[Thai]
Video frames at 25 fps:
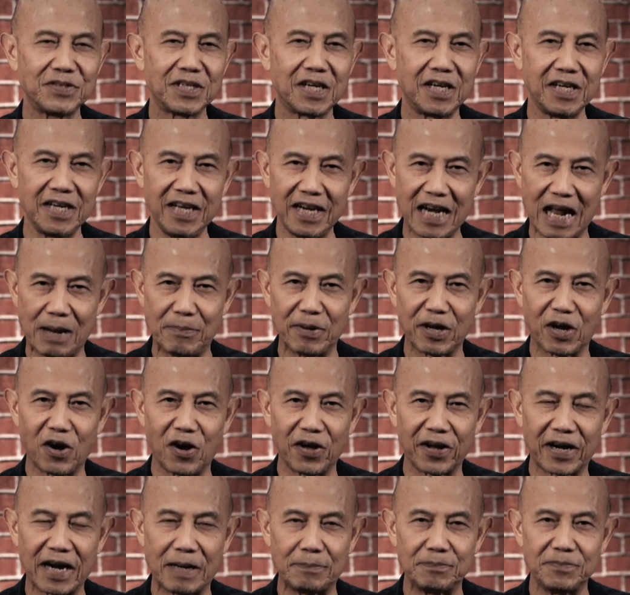คืนนี้ลาไปก่
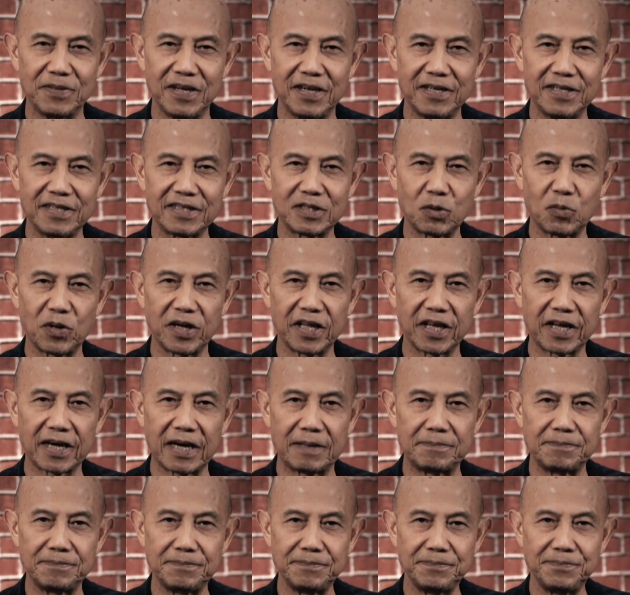อนครับสวัสดีค
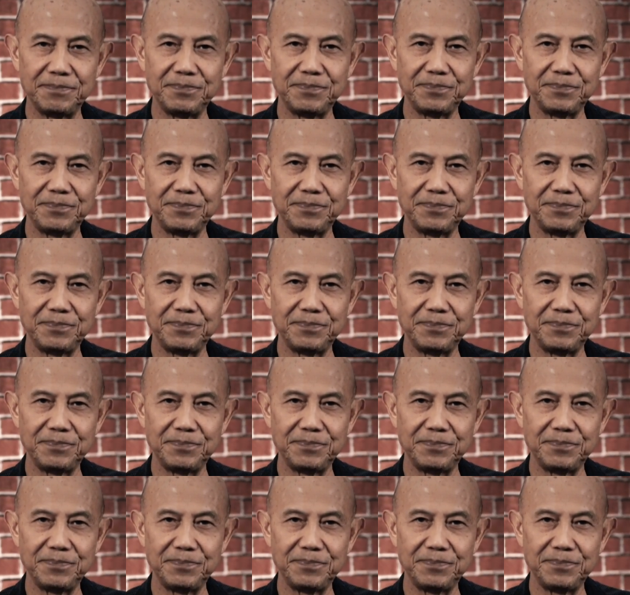รับ